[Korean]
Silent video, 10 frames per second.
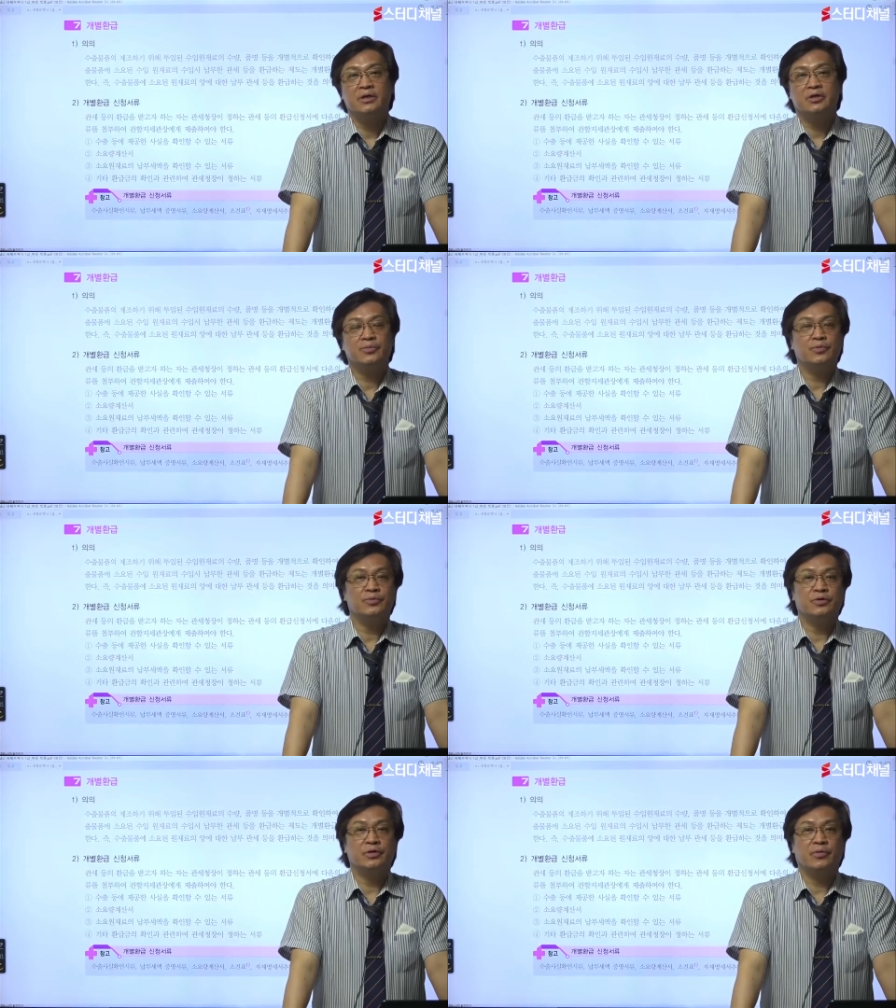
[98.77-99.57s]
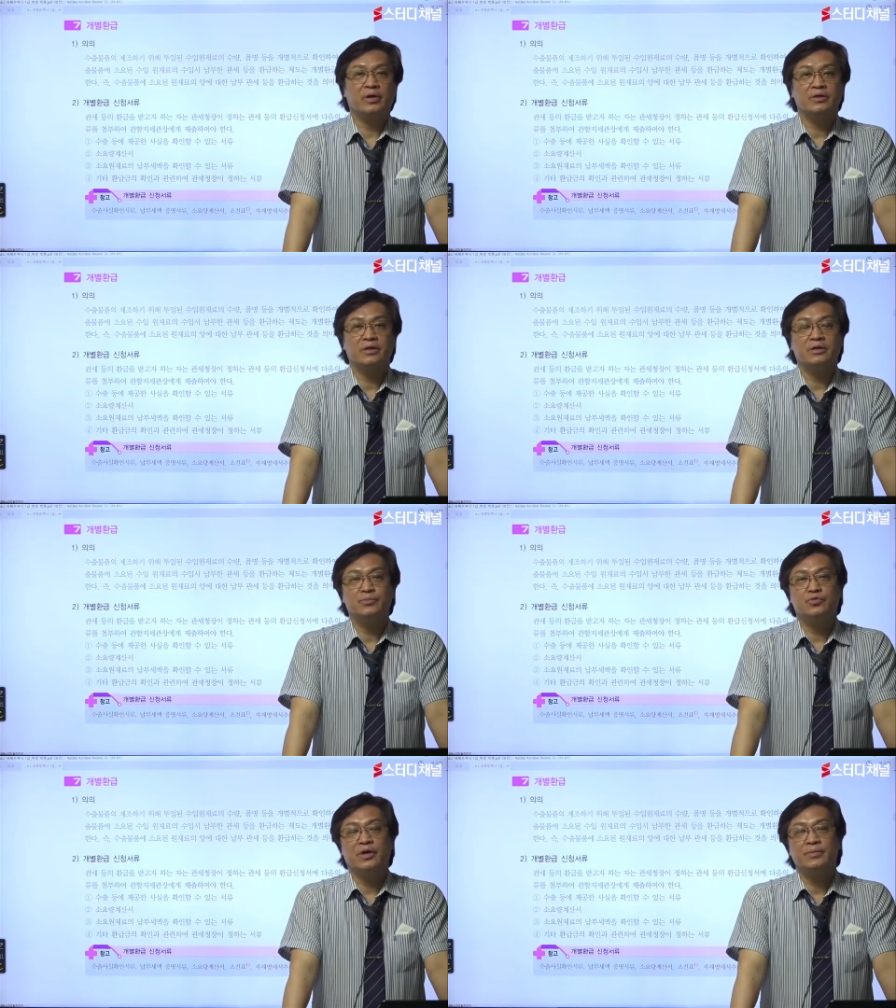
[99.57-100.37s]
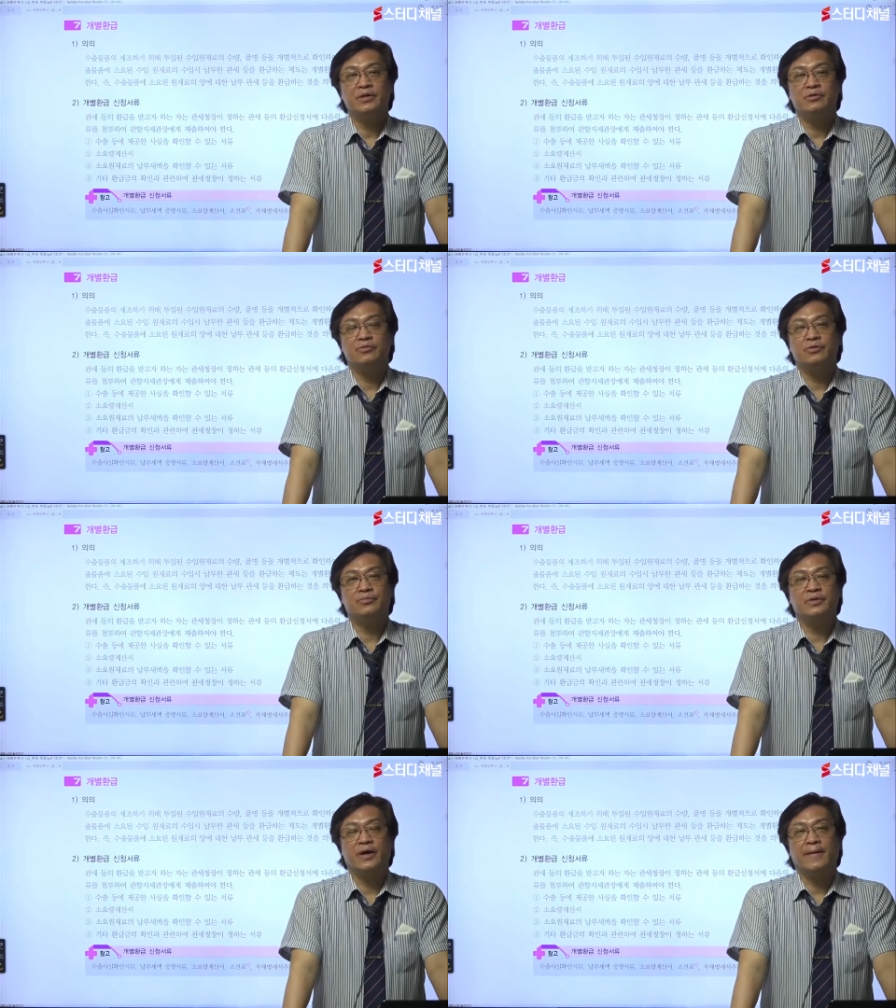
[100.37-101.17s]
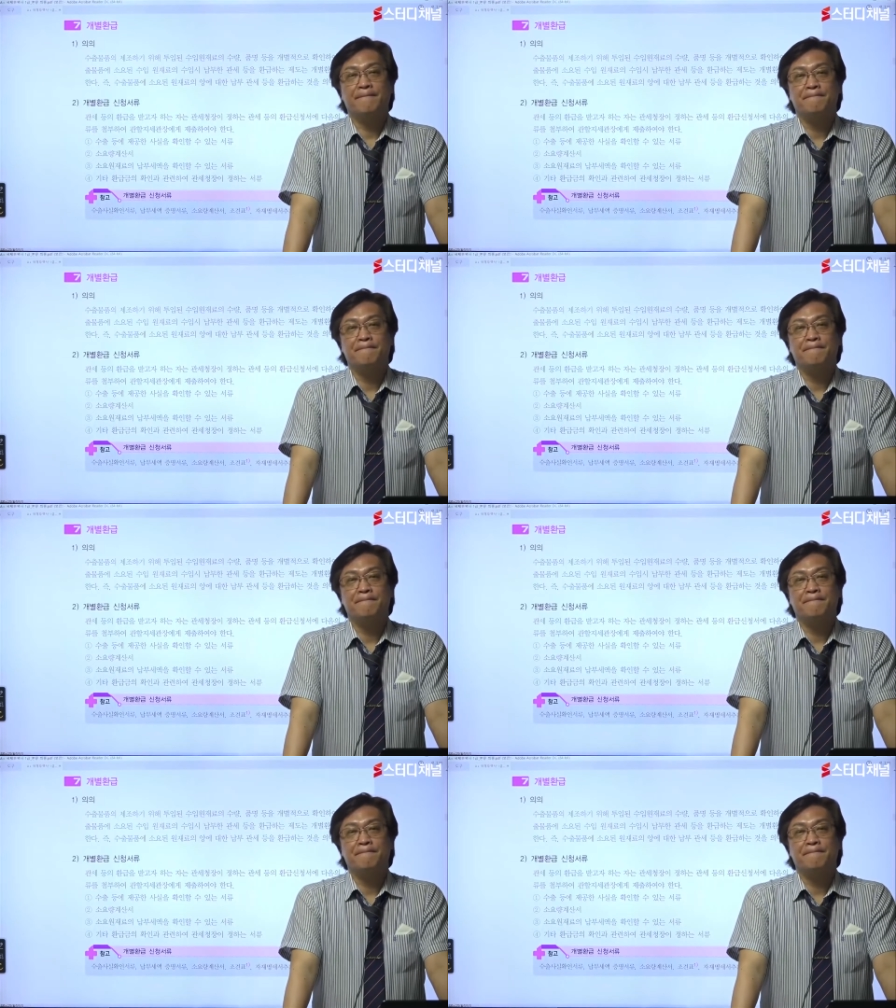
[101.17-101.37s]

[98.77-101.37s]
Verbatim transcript: 이런 부분들이 굉장히 큰 부담이 될 수 있습니다.